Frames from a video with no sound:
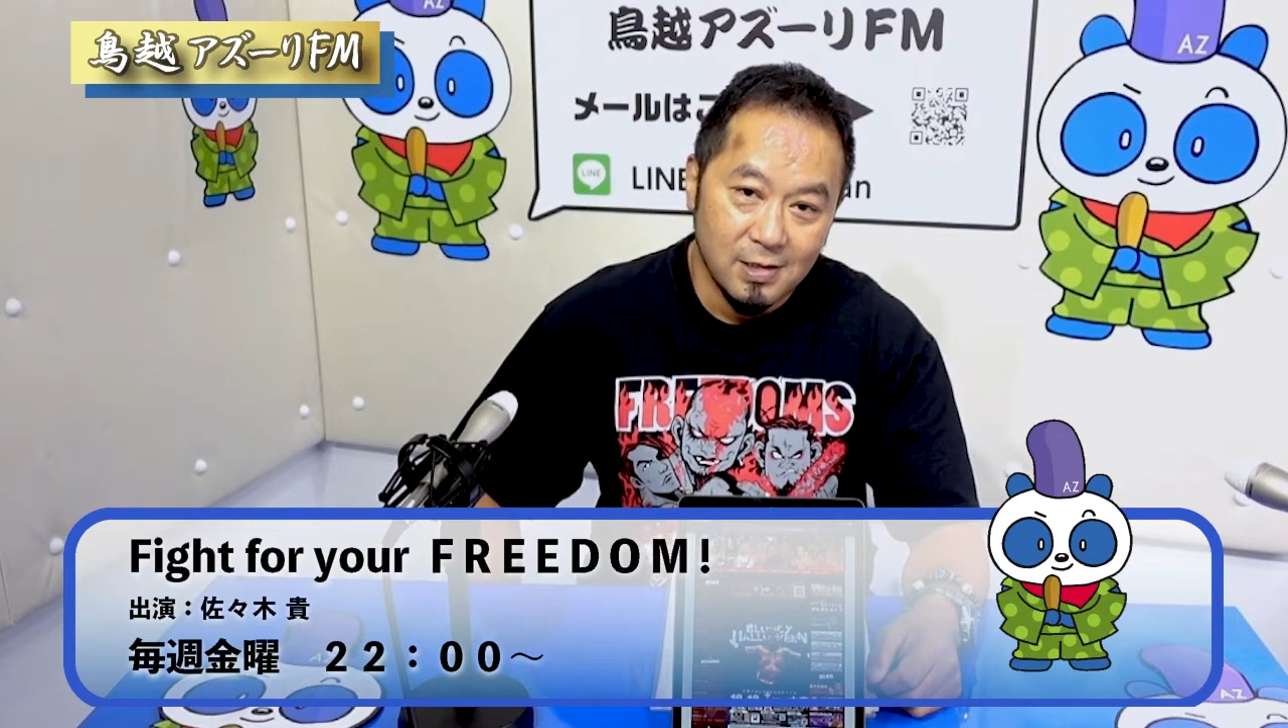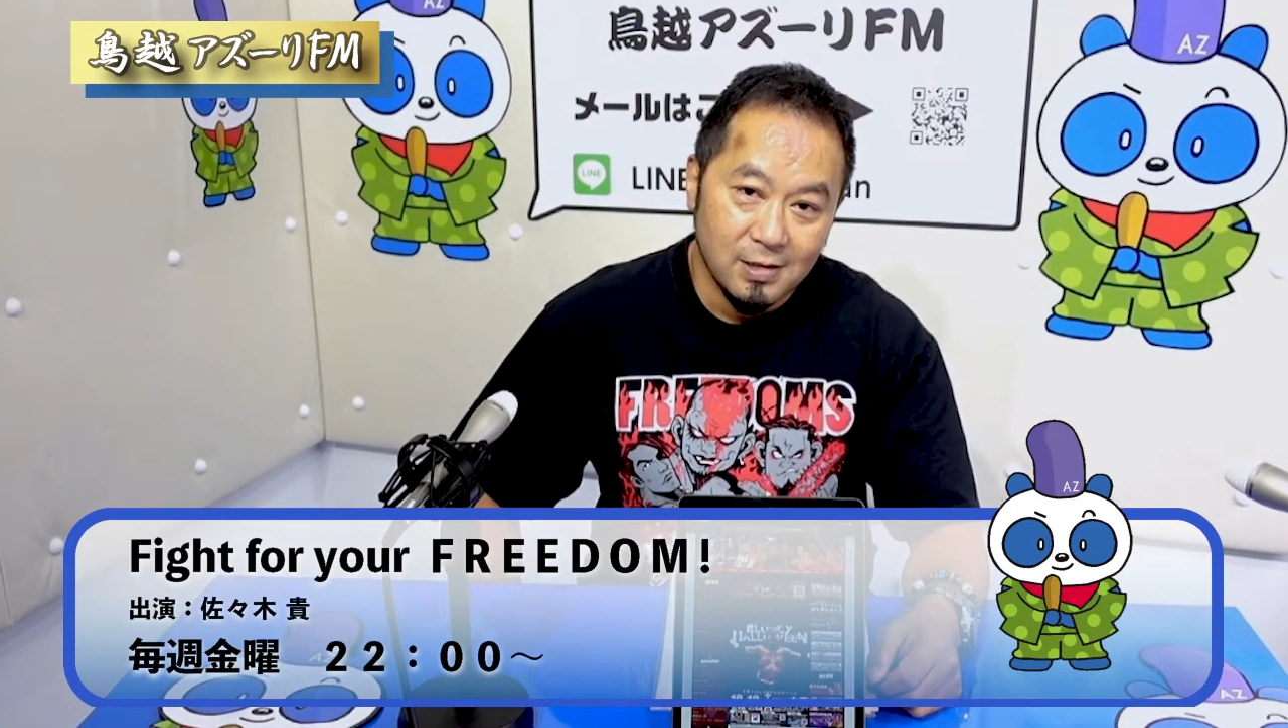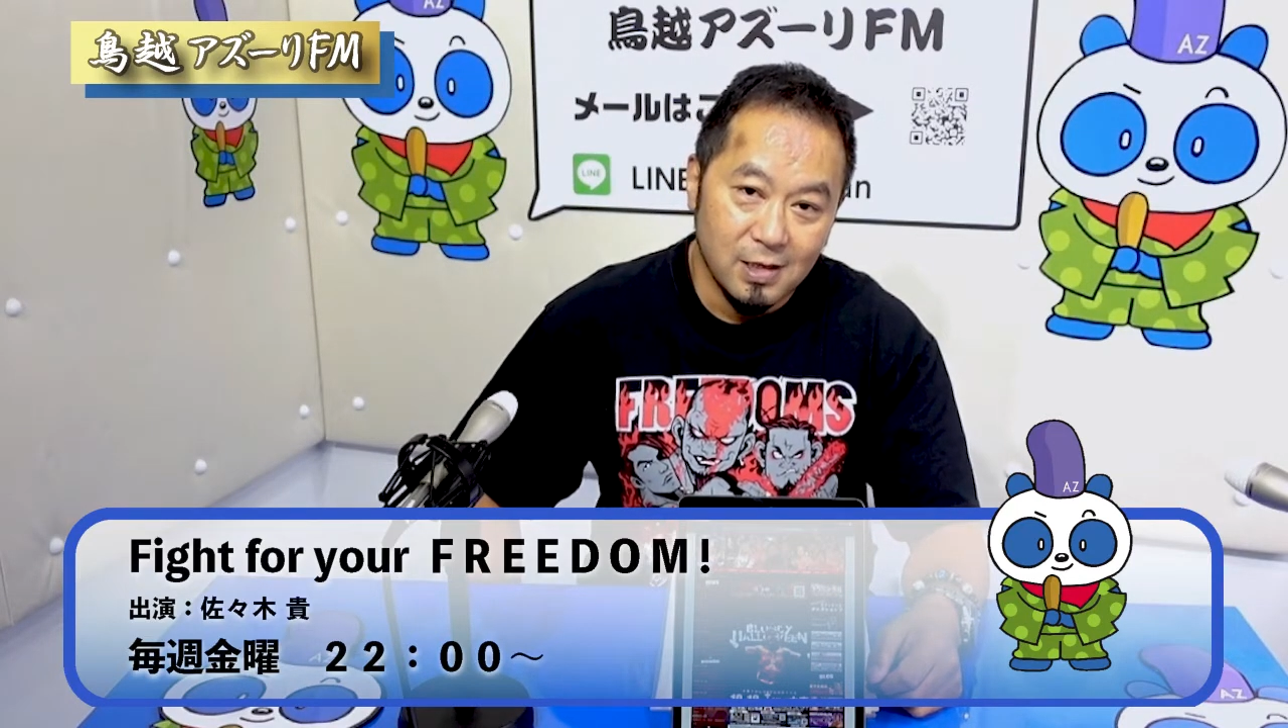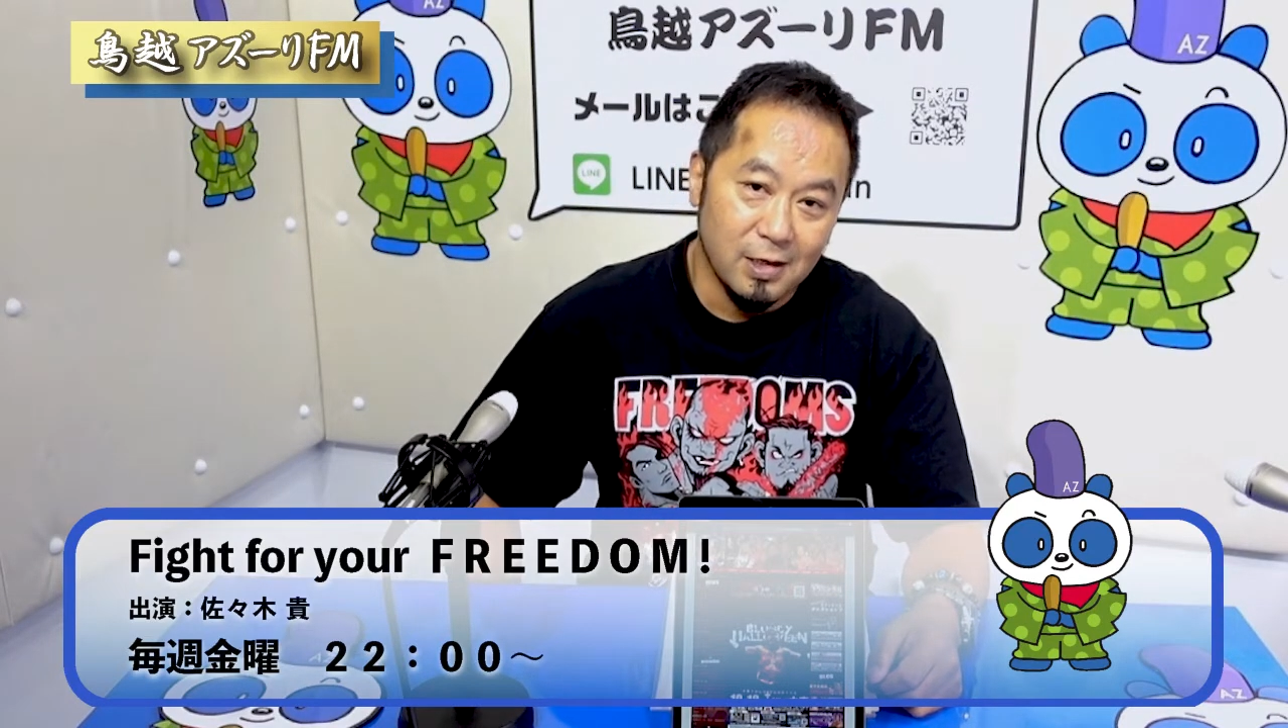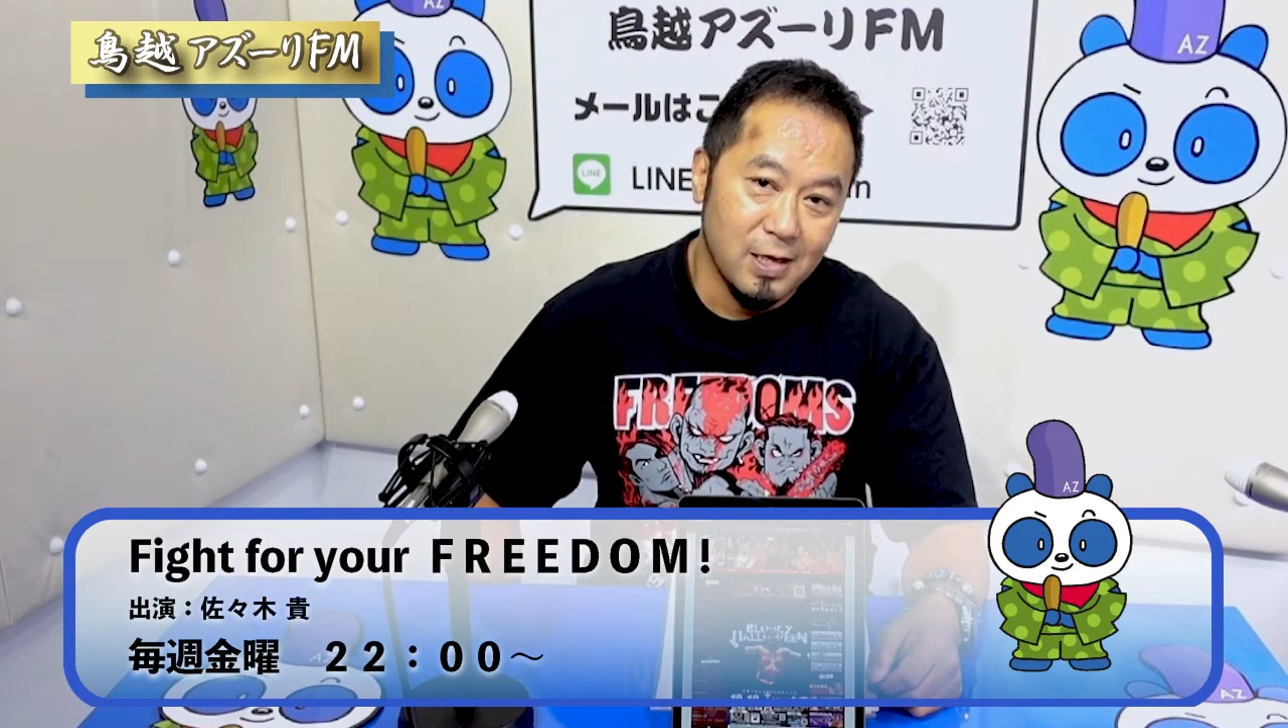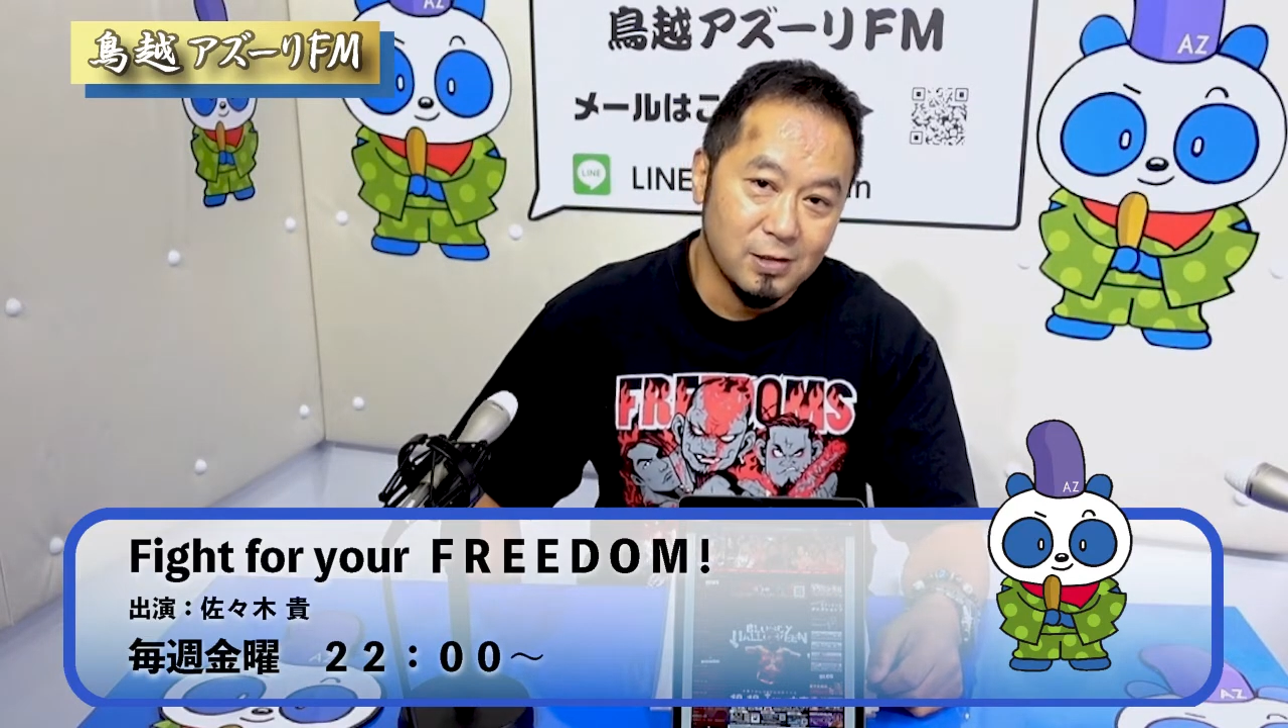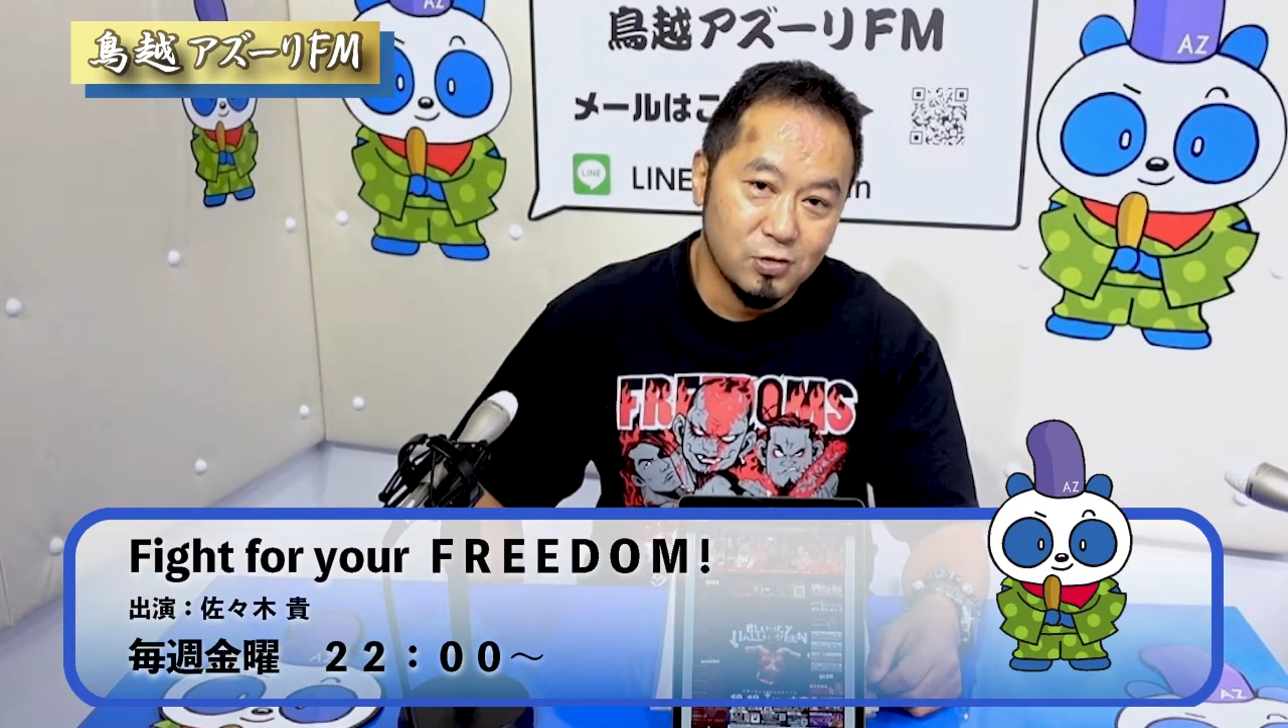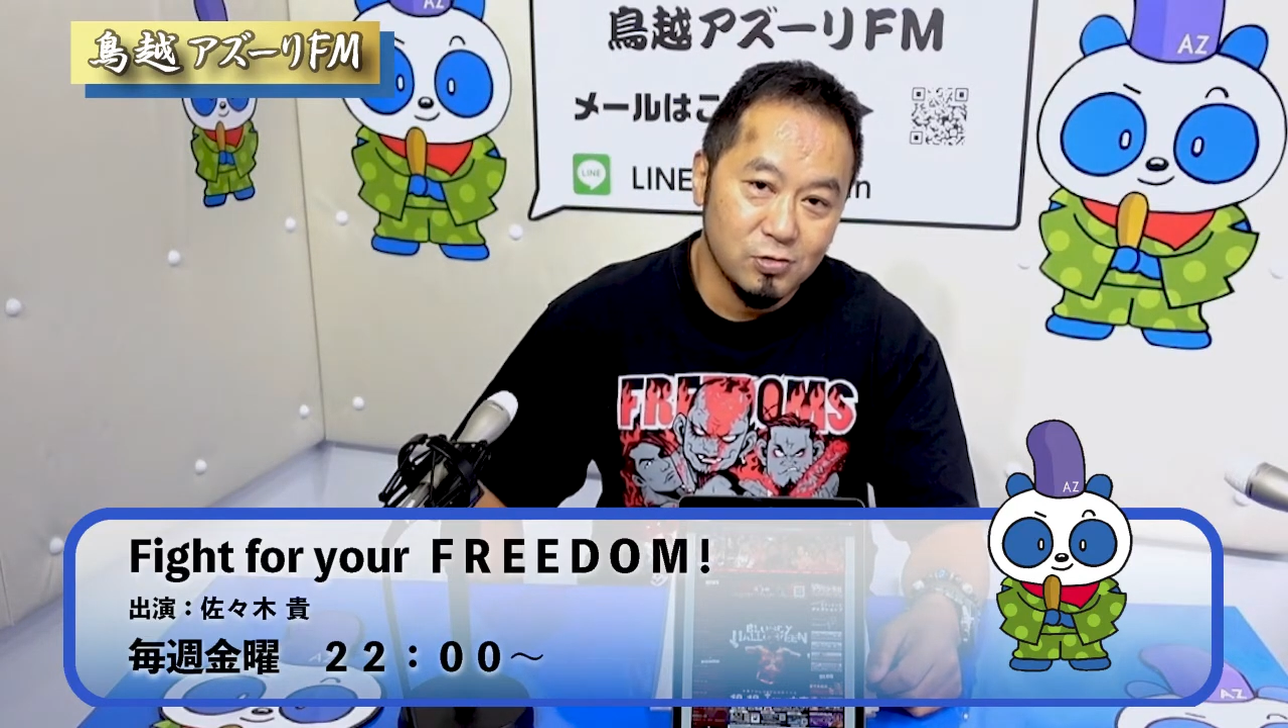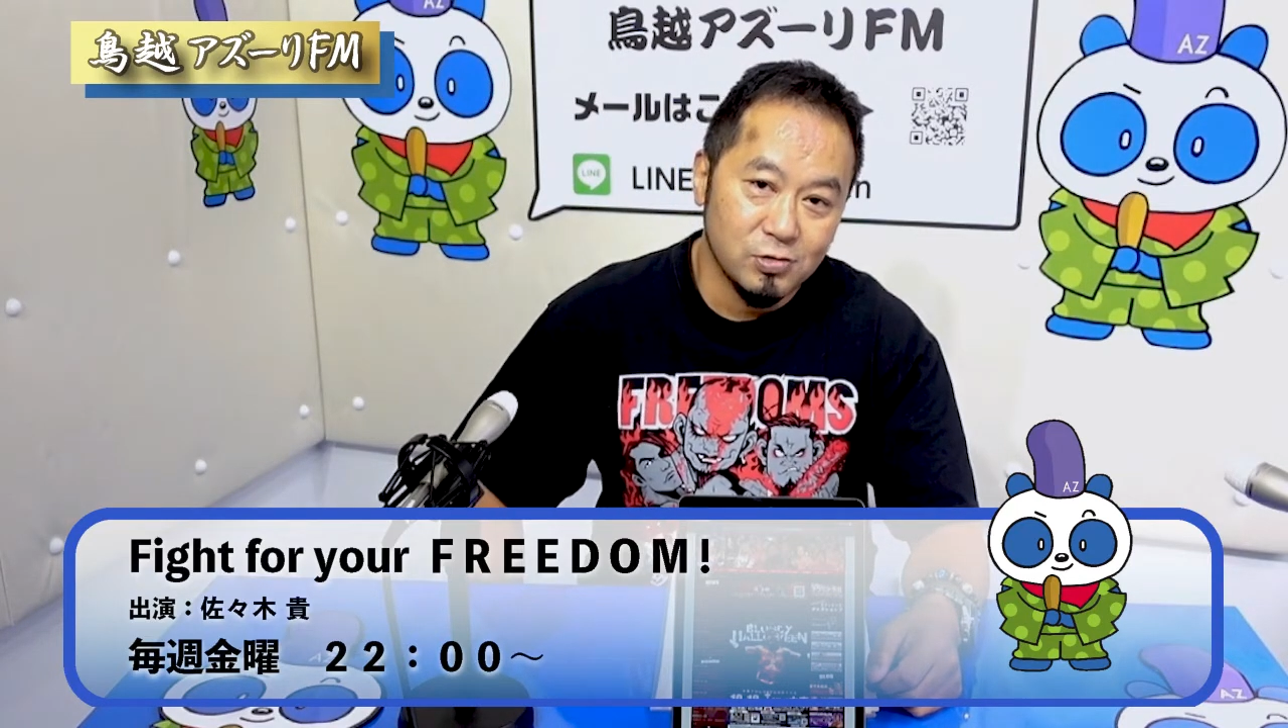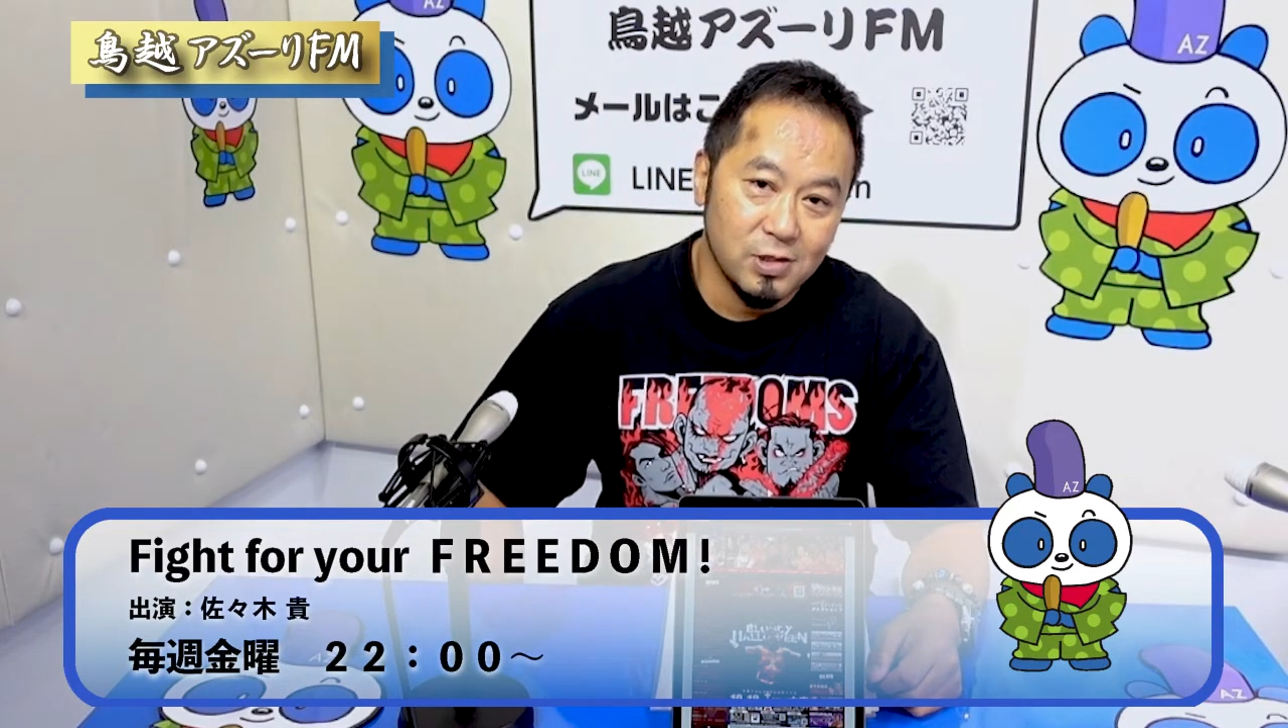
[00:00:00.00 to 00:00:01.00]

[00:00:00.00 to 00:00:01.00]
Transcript: なんかね、抽